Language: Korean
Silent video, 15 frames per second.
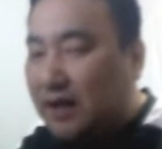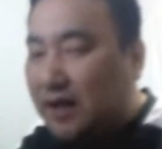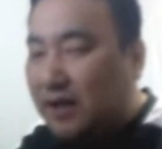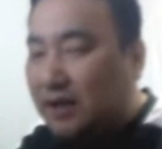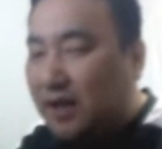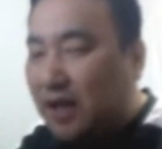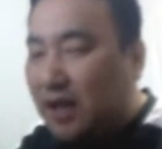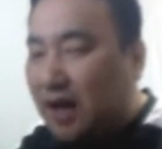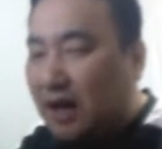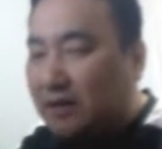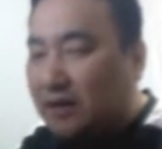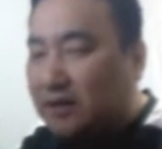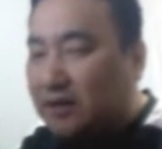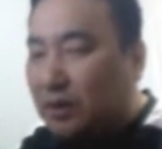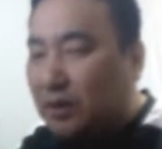They are
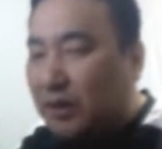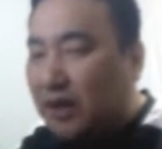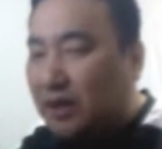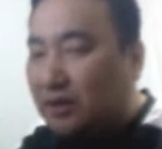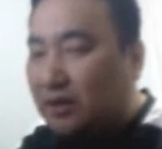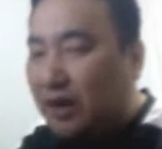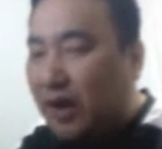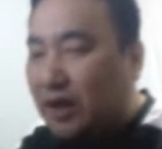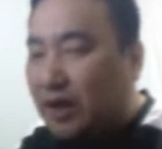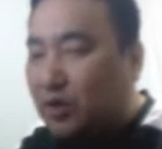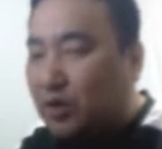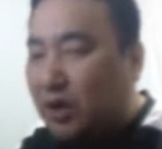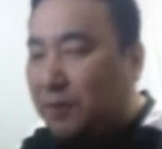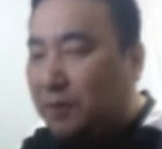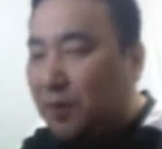distorting the actual
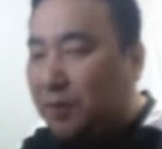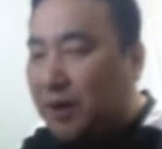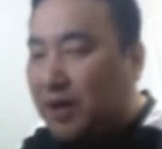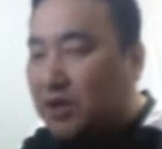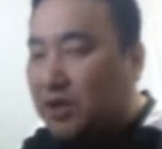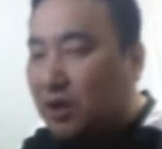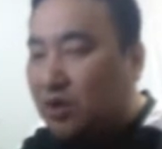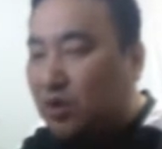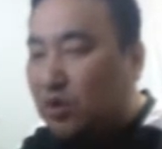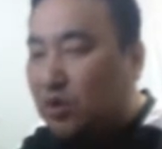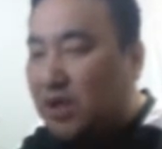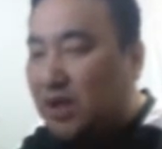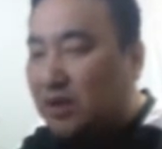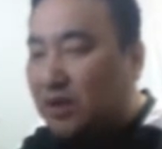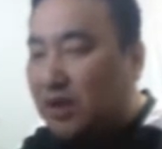information
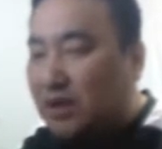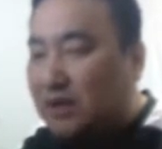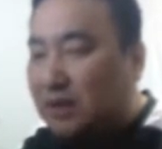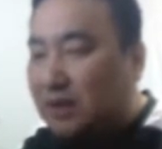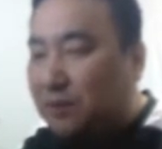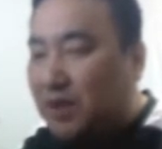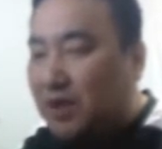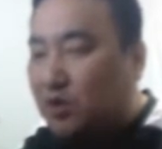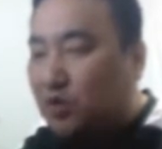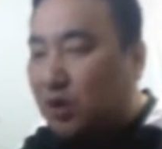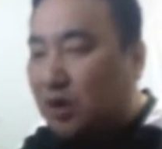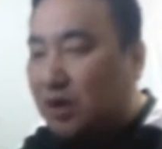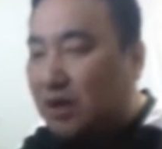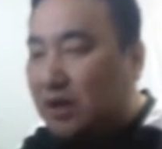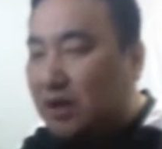using this visual
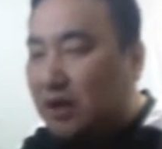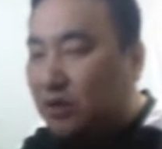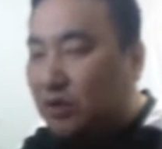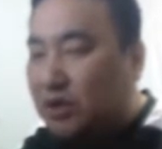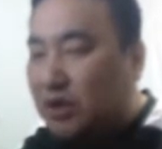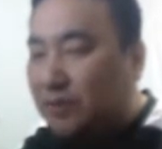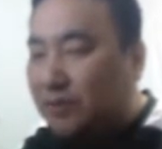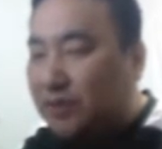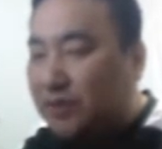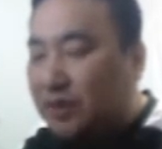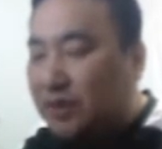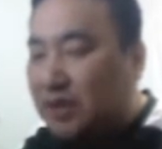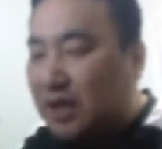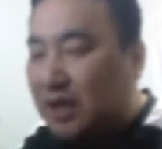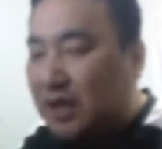illusion.
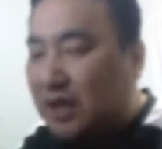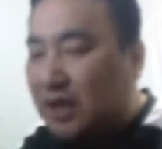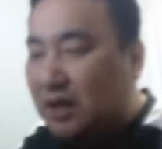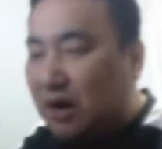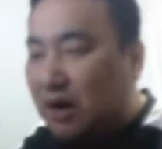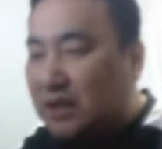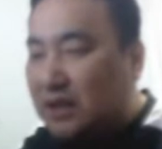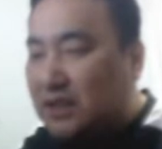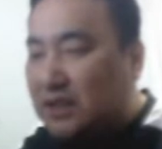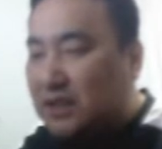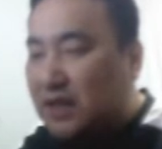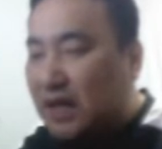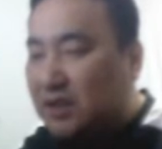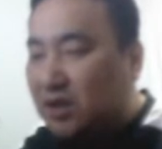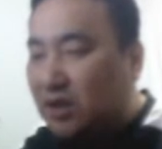자, 이러한
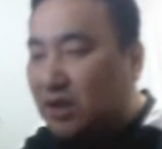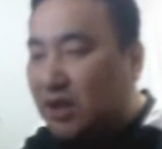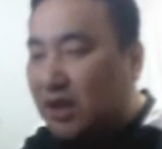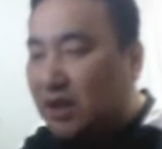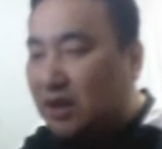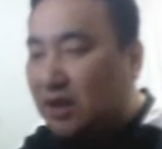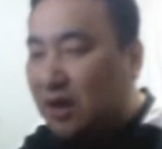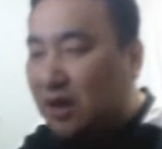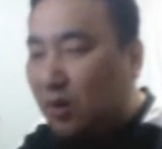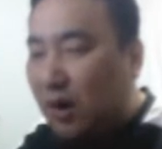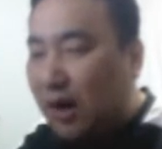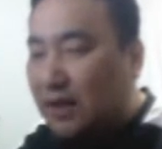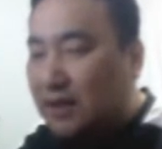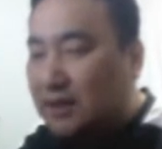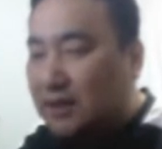시각적인
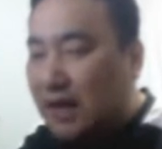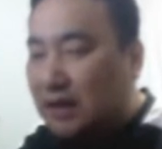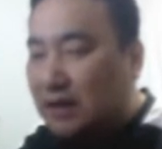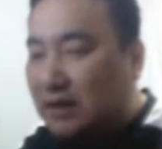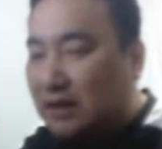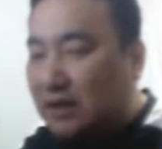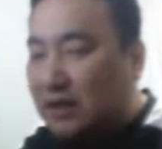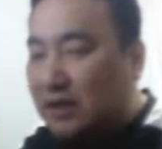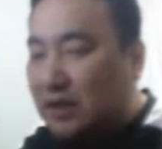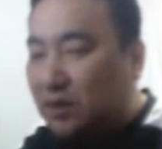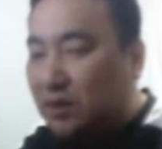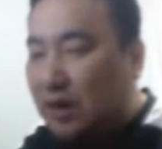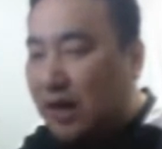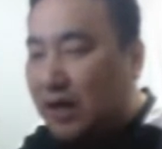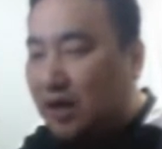환상을
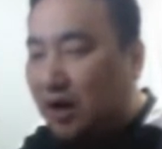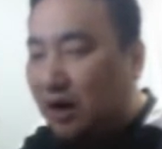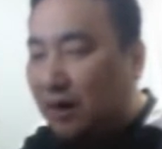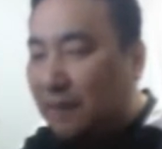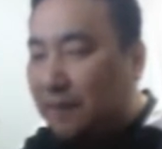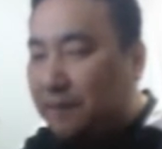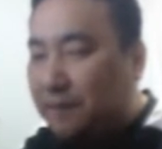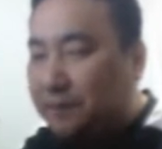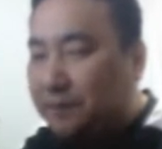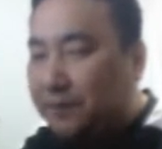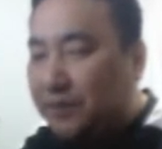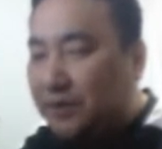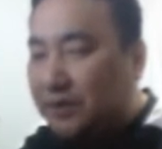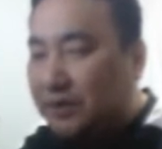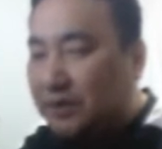이용하여
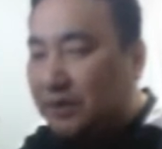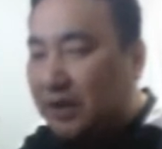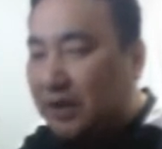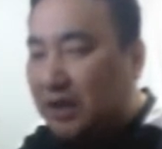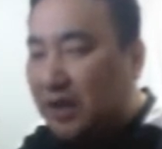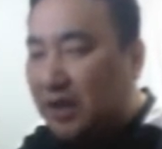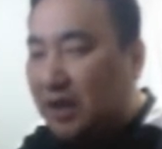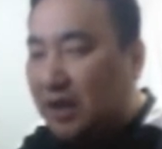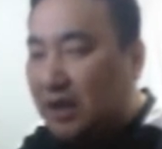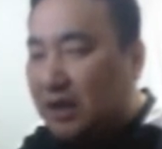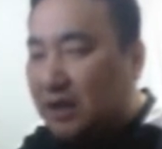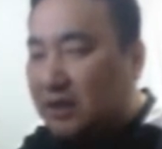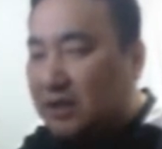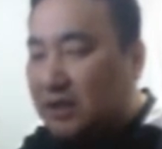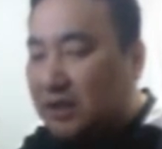그들이
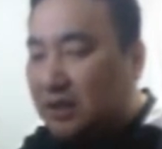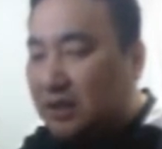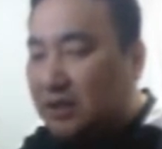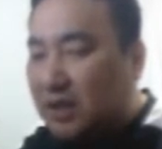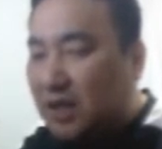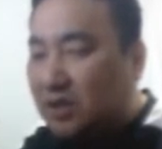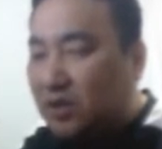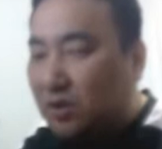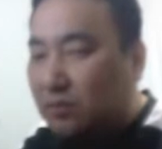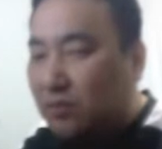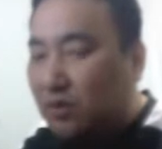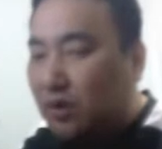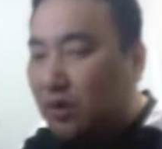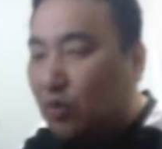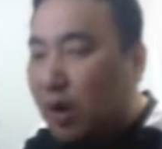실제
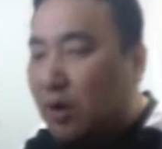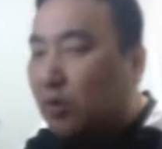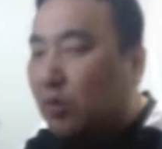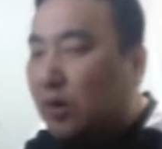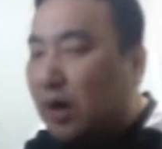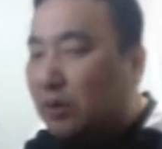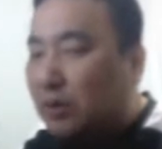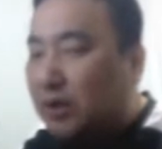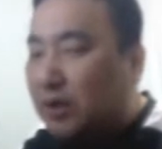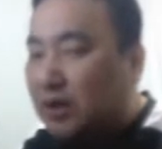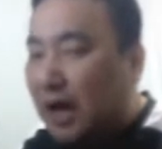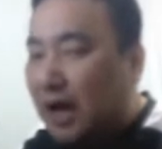정보를 왜곡하고 있다.